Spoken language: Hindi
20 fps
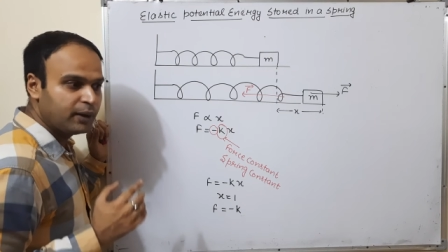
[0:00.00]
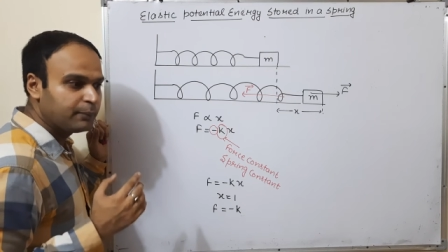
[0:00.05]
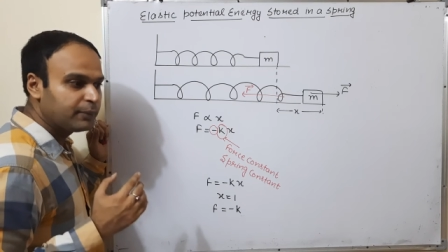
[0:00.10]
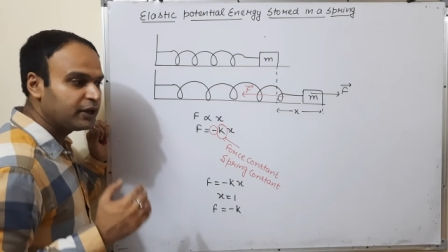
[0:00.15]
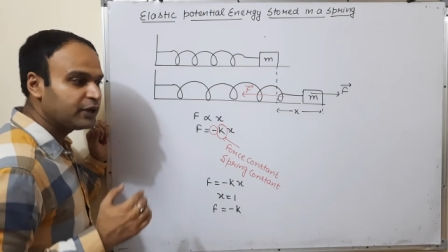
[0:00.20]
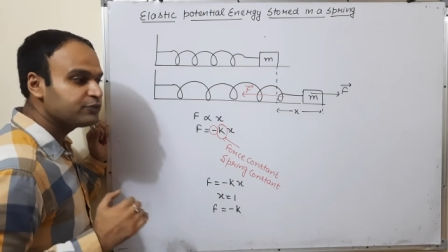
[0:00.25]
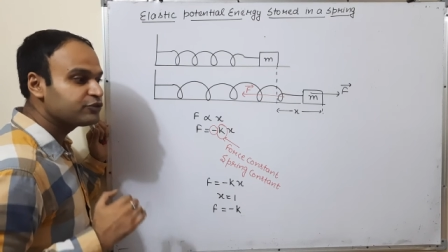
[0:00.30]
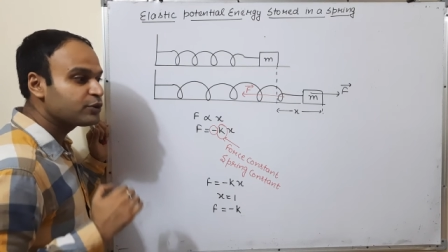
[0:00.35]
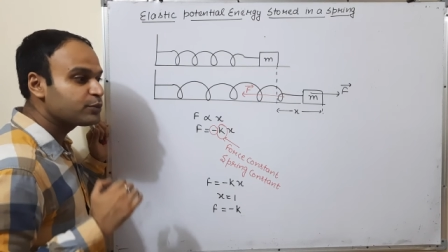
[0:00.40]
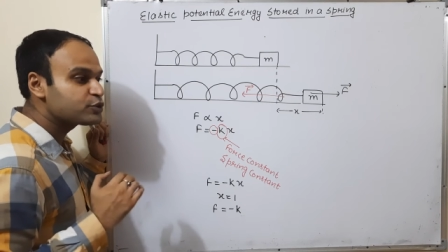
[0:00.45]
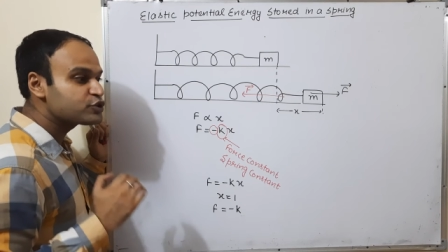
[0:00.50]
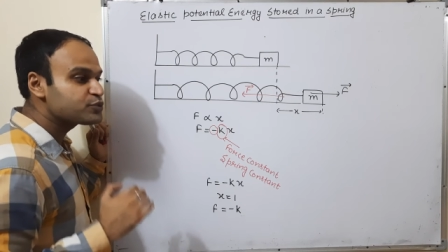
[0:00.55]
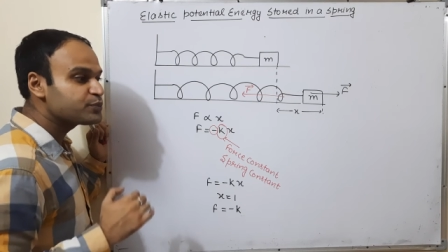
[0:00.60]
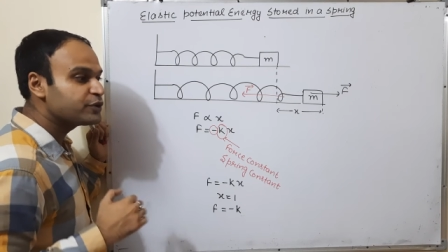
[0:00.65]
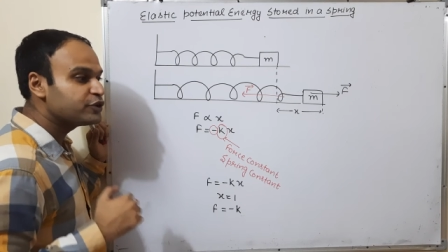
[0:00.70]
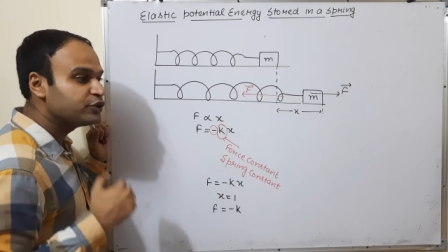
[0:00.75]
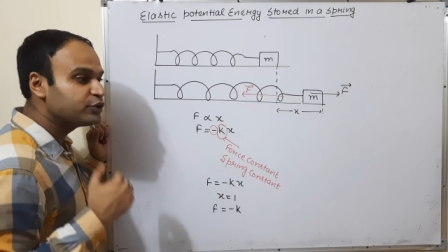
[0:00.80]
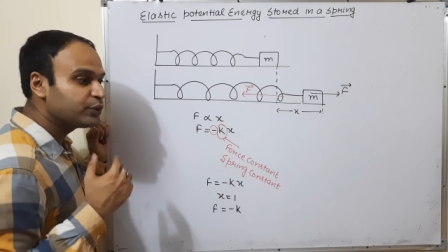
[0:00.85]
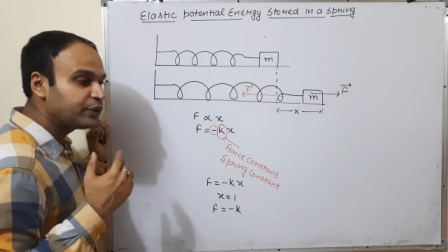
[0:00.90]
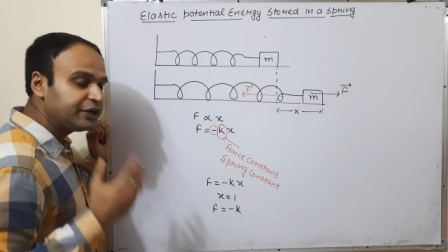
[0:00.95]
मतलब जब उसमें
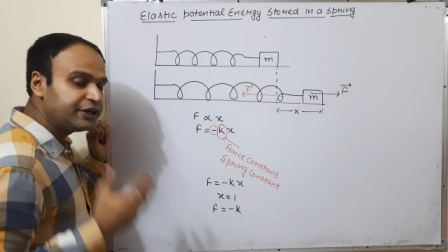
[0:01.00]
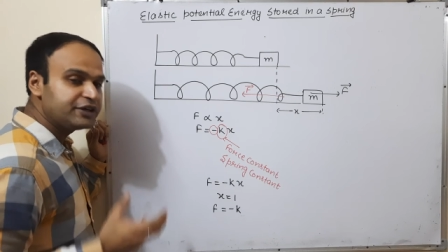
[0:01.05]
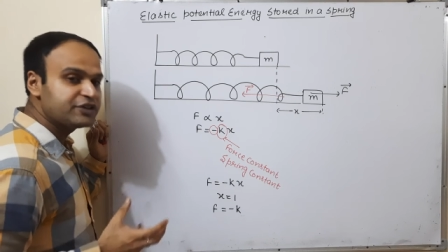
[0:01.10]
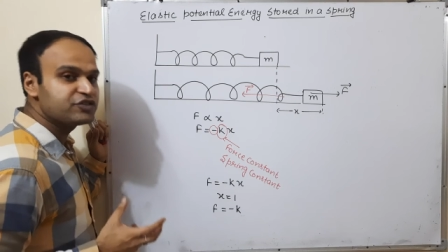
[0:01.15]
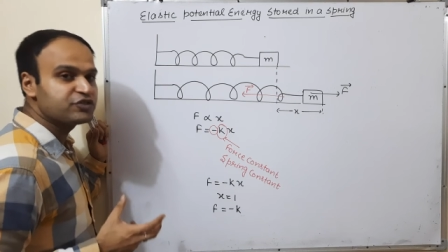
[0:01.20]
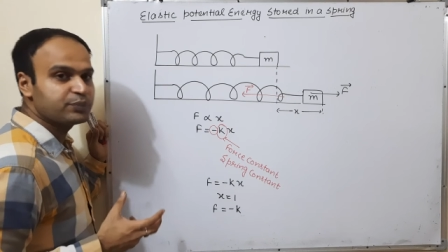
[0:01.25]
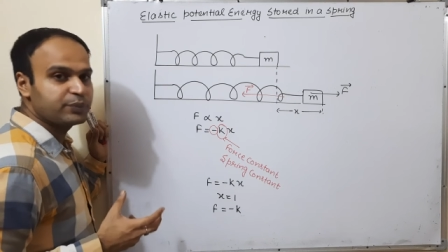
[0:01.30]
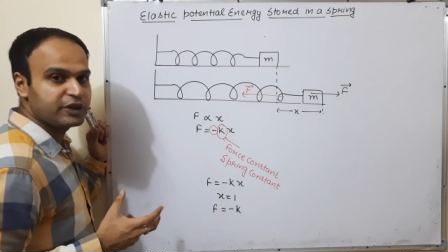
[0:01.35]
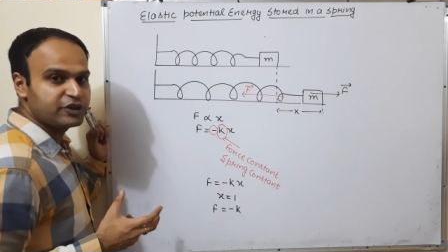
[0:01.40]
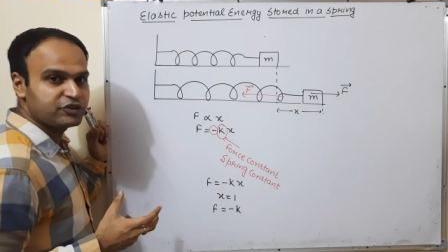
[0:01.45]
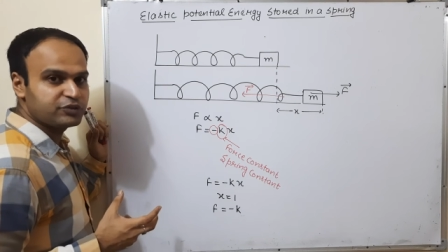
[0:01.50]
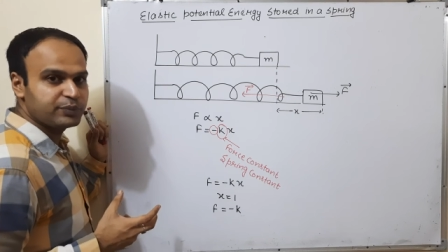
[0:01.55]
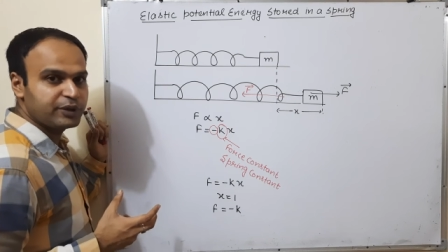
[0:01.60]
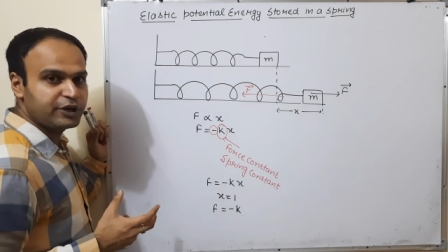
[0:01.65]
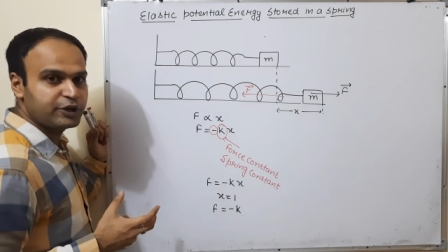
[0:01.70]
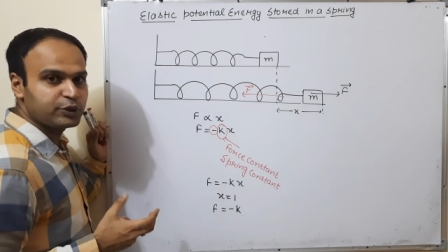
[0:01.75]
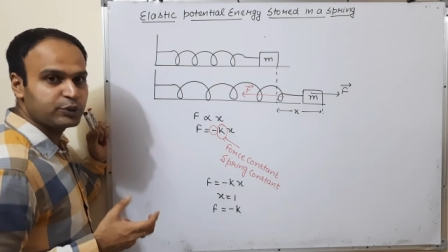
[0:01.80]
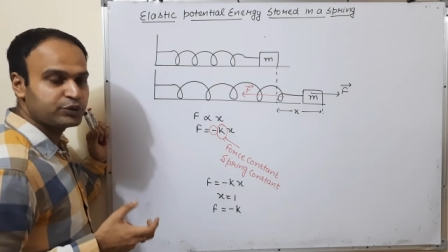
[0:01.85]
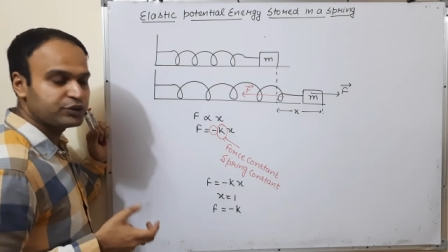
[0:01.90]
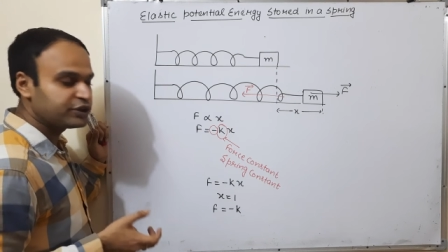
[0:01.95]
यूनिट
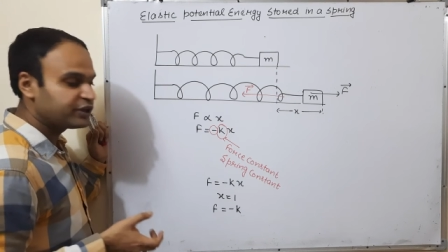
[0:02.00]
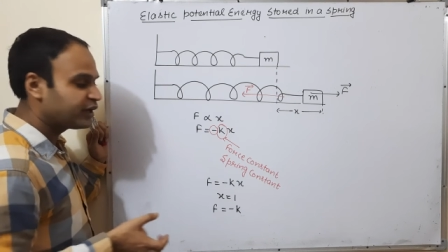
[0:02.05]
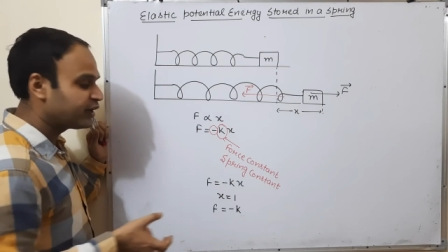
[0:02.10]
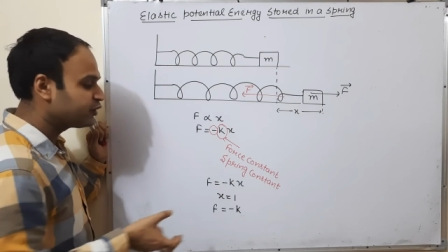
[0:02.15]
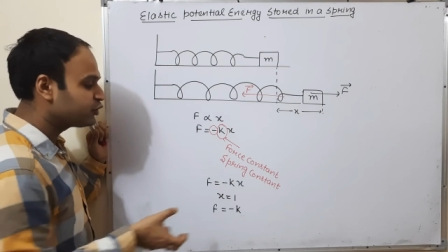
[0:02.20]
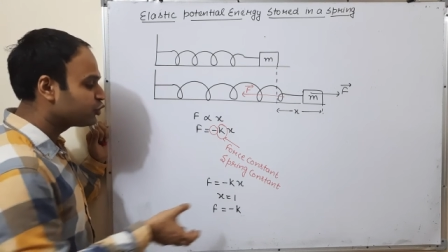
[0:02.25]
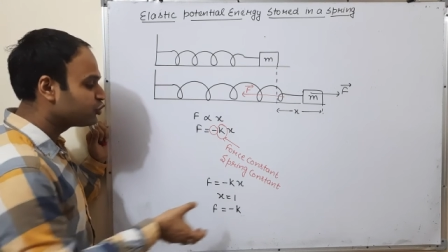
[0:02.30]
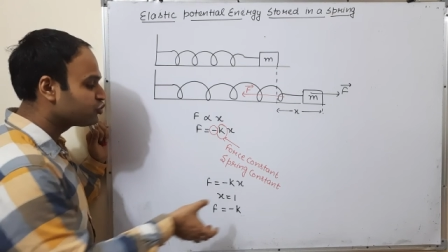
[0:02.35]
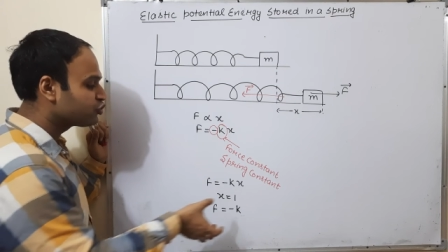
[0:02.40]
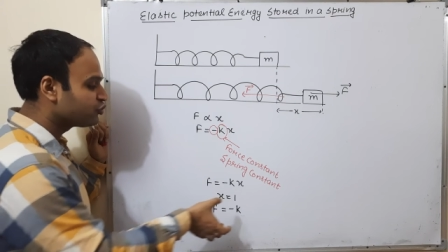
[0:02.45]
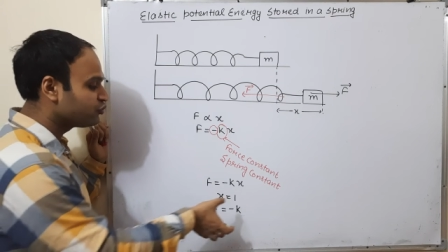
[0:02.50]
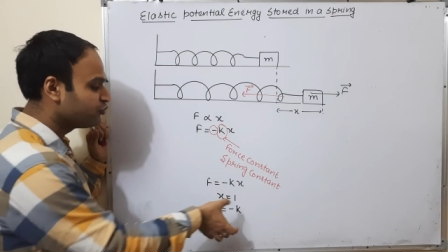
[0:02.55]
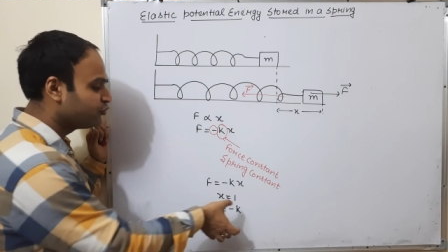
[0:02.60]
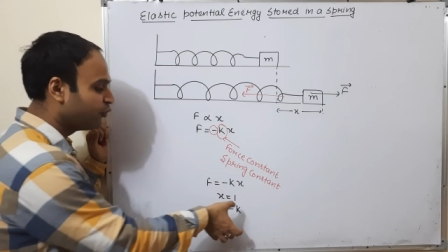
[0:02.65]
डिस्प्लेसमेंट होती है तो जो